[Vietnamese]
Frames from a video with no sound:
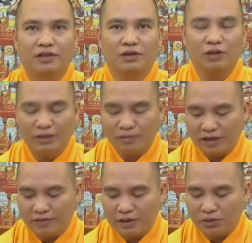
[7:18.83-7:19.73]
tôi lấy một
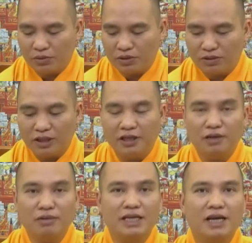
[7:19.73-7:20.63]
cái ví dụ giống như người
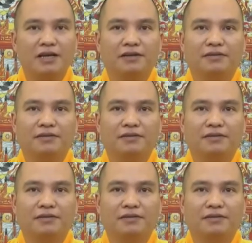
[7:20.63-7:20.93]
nông dân